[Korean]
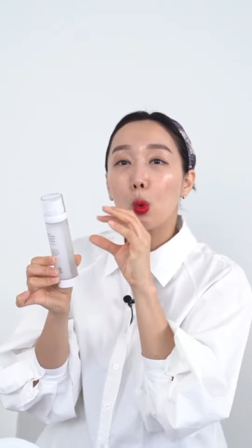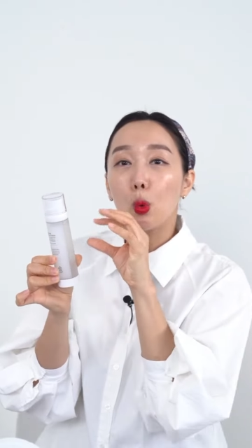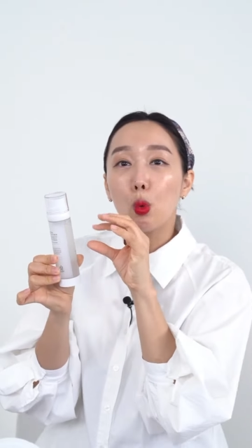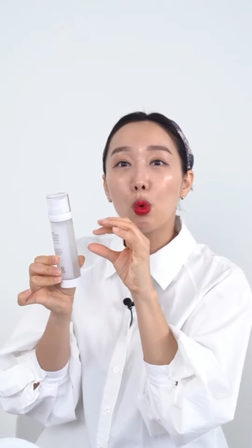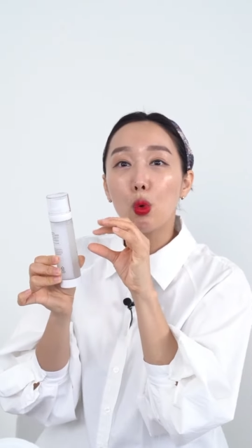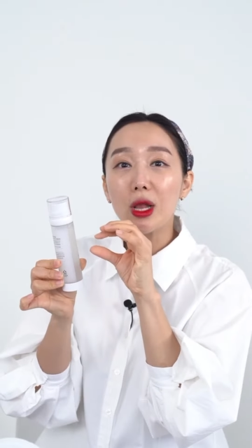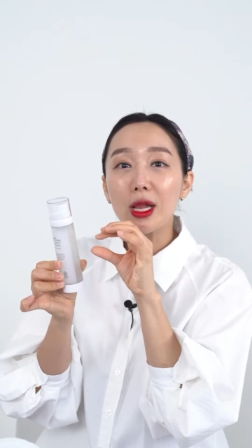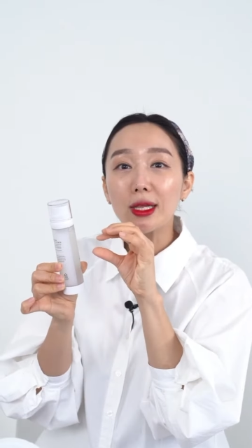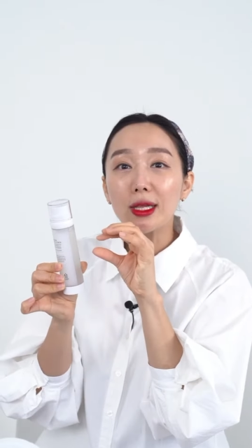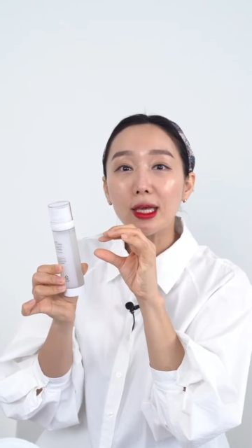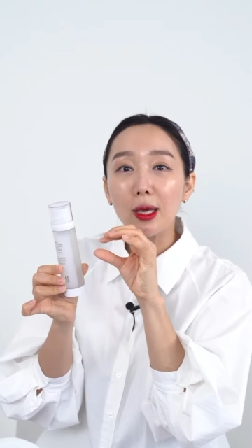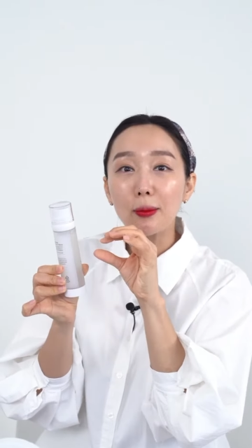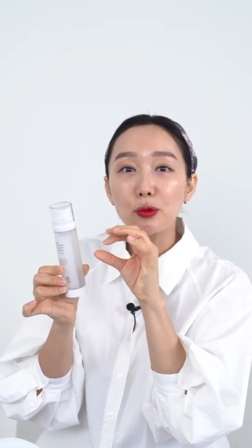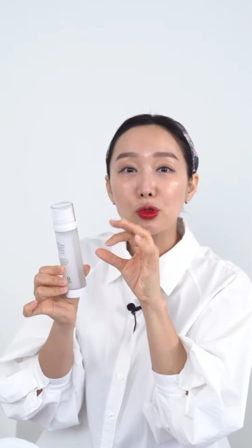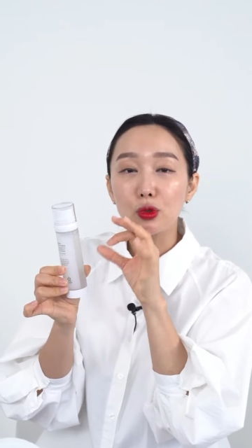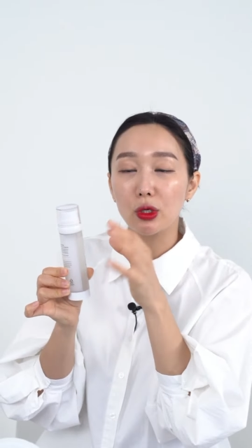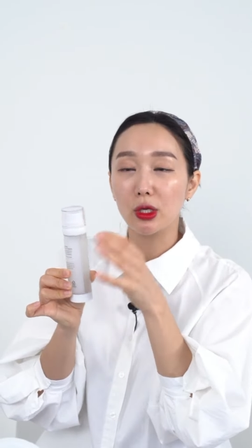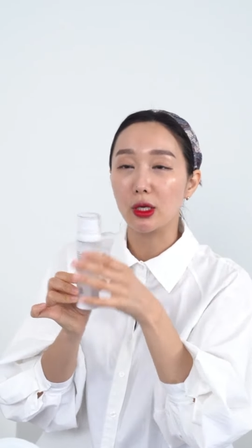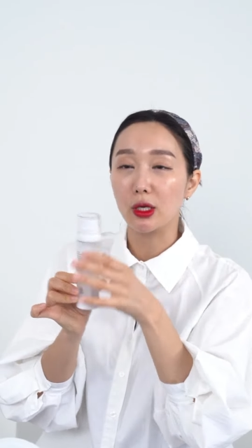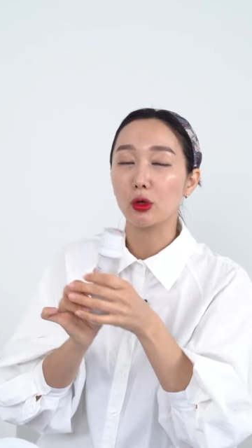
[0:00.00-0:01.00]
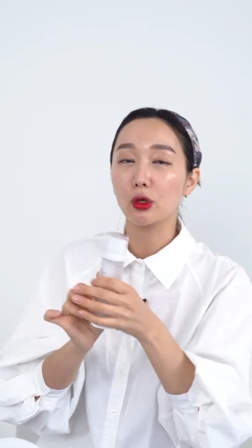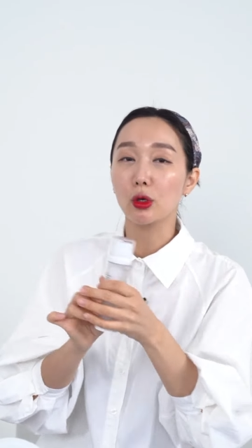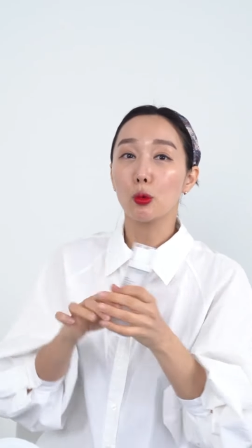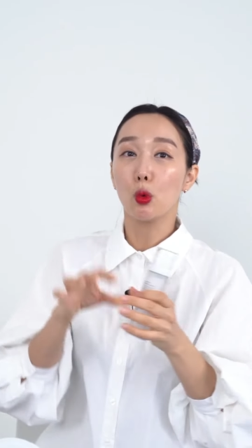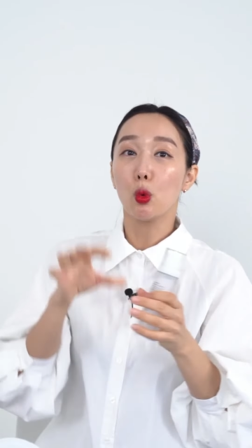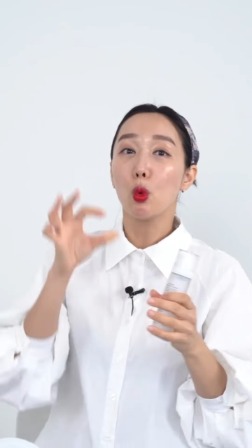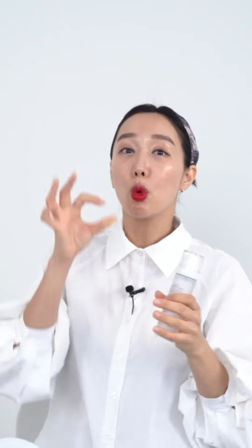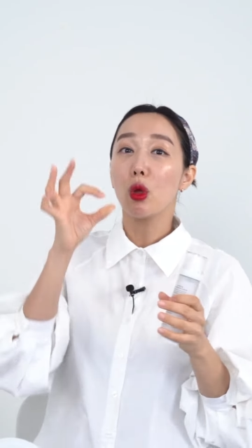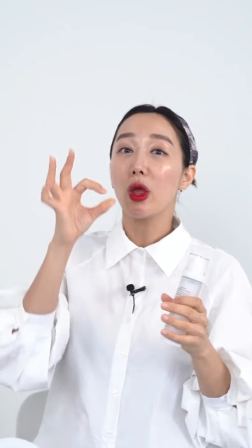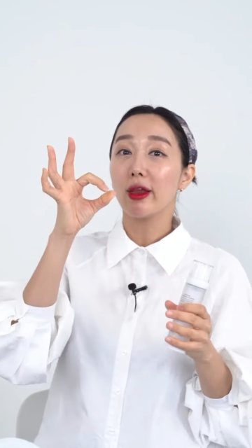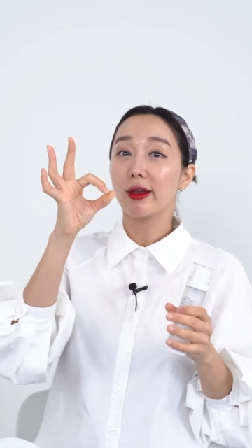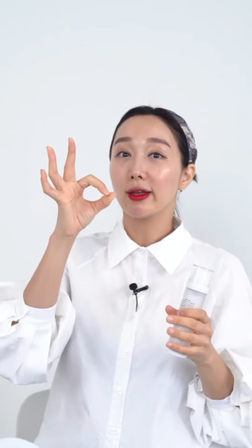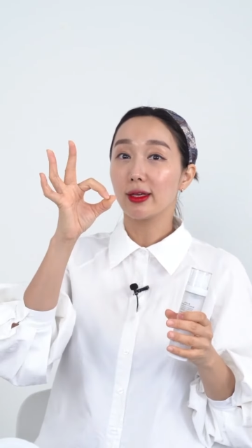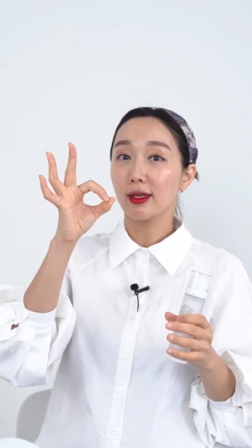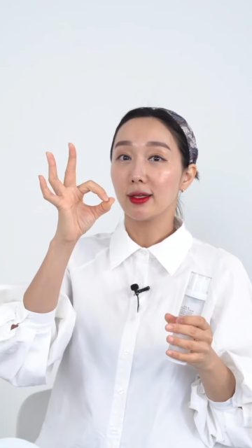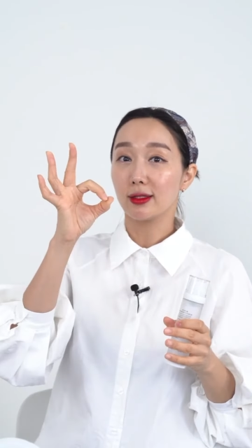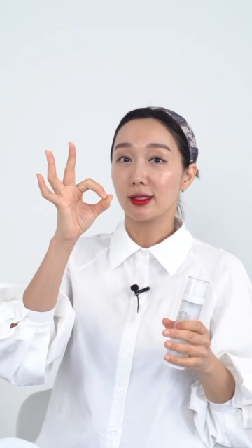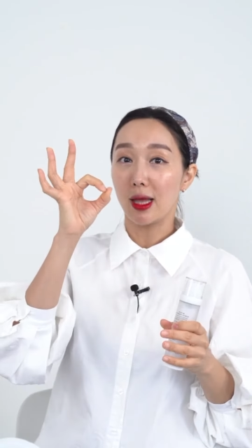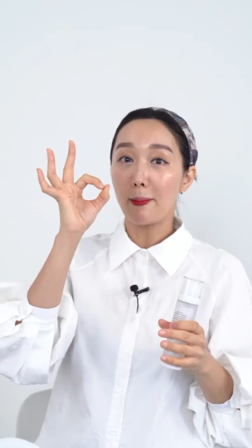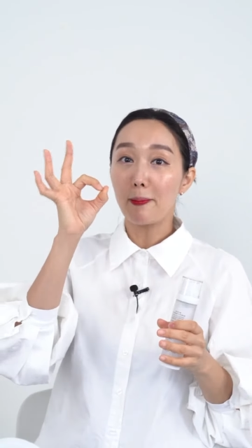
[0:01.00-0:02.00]
오일 캡슐이 여러분
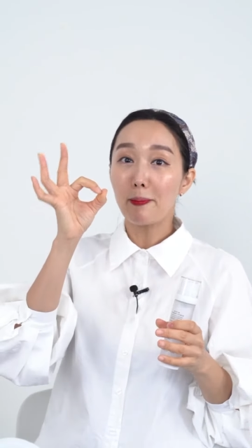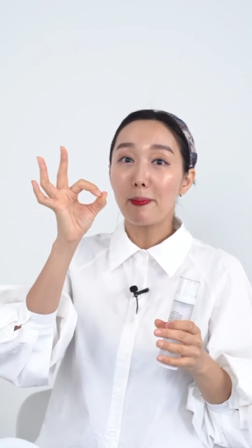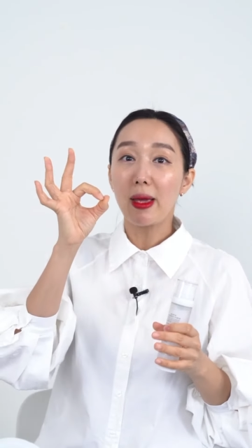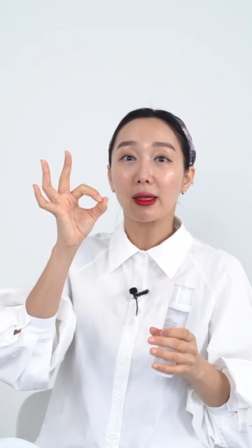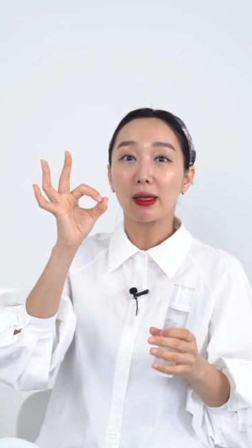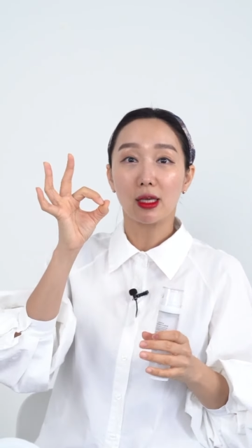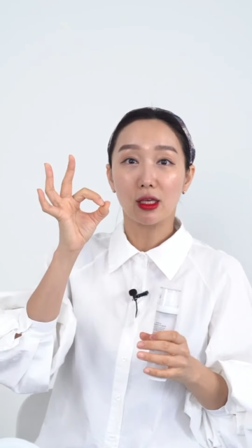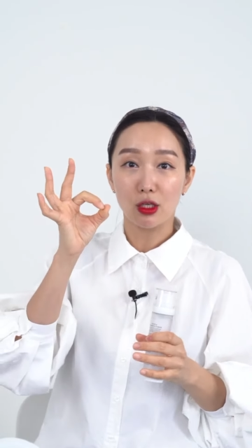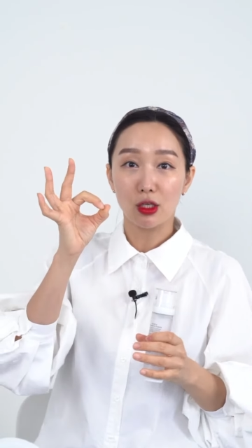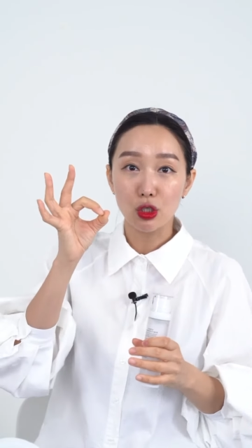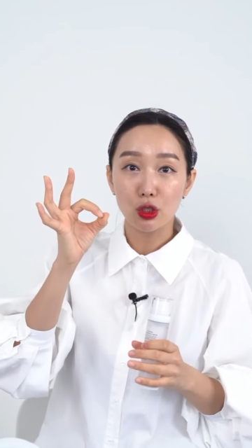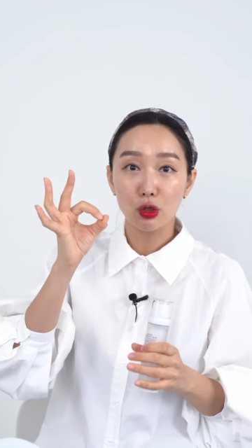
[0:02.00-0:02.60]
오일은 산패되기 음.